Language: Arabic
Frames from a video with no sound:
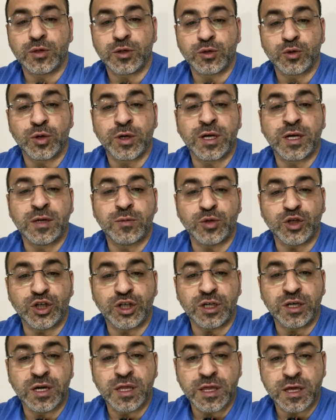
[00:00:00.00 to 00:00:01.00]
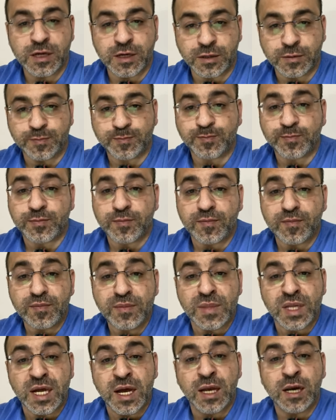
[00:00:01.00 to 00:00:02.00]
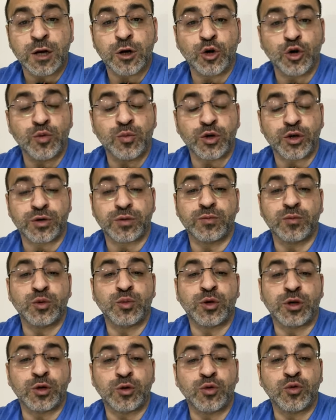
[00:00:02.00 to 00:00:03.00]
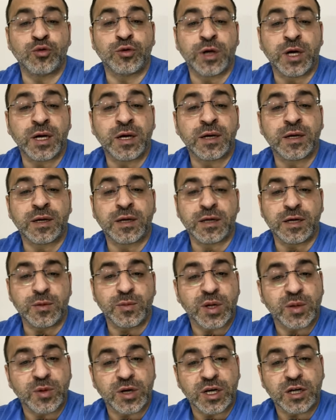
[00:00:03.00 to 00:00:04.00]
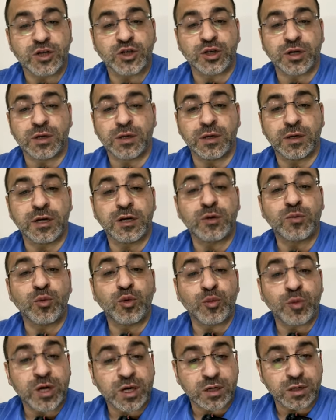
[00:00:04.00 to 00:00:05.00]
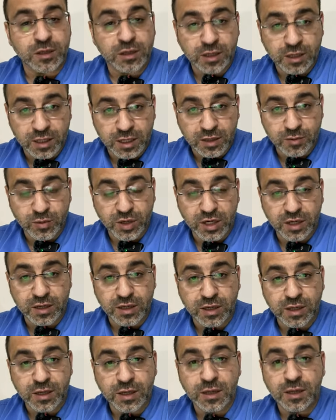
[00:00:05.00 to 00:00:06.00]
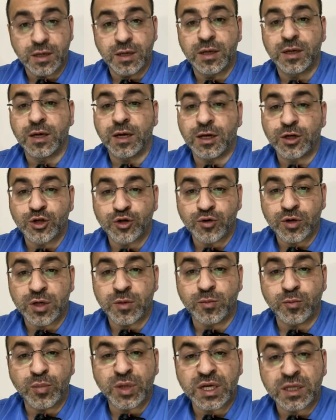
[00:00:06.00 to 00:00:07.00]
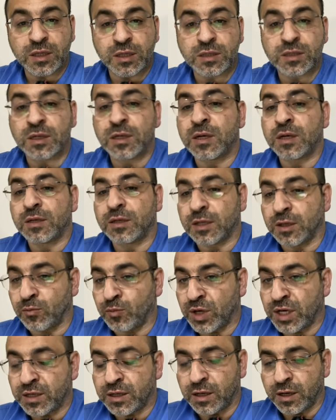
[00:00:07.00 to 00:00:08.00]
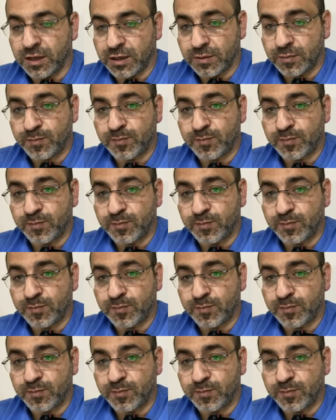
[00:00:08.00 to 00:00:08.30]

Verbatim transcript: سؤال بيجيني كثير هل العمر ممكن يكون عائق امام الهجره للممرض الى امريكا؟ الجواب باختصار طبعا لا.